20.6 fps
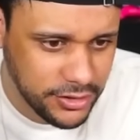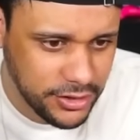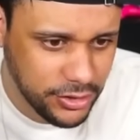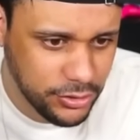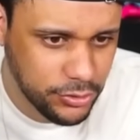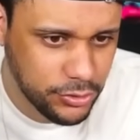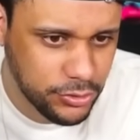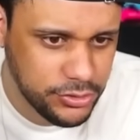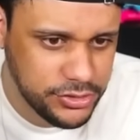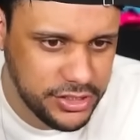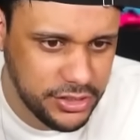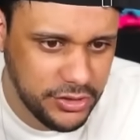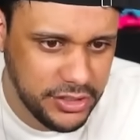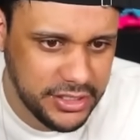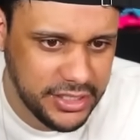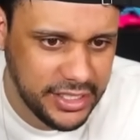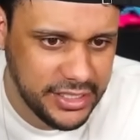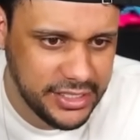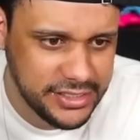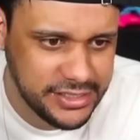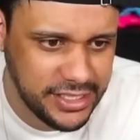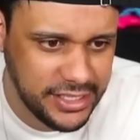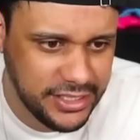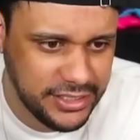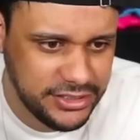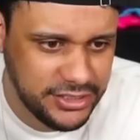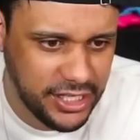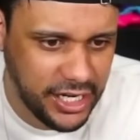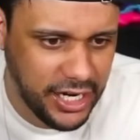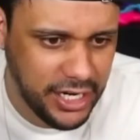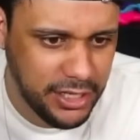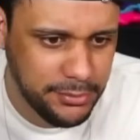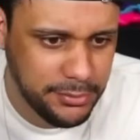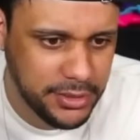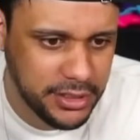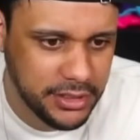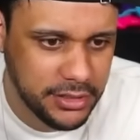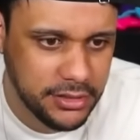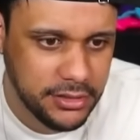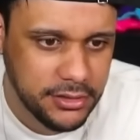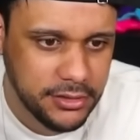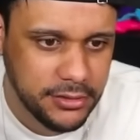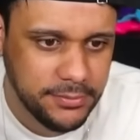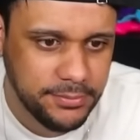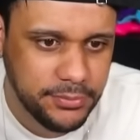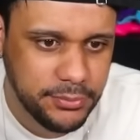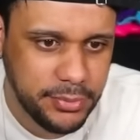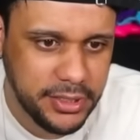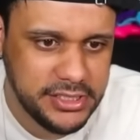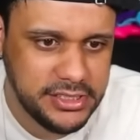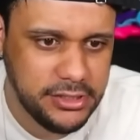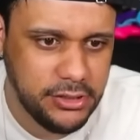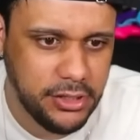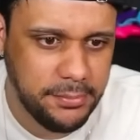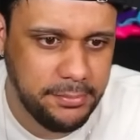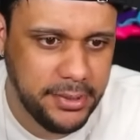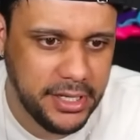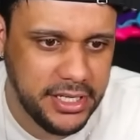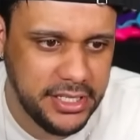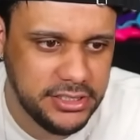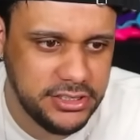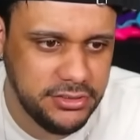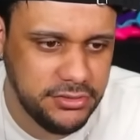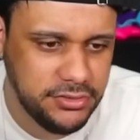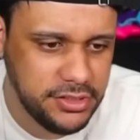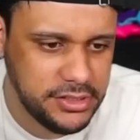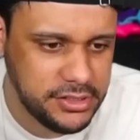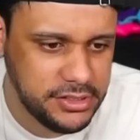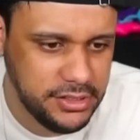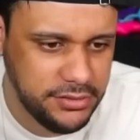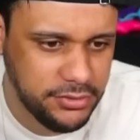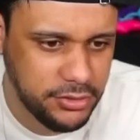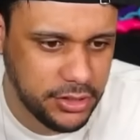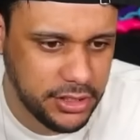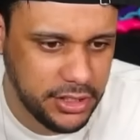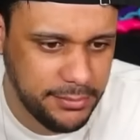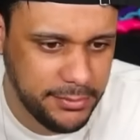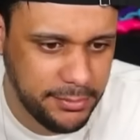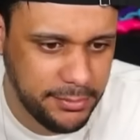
Eu não consigo entrar nessa linha de arma. Parece que tem uma parede invisível aqui,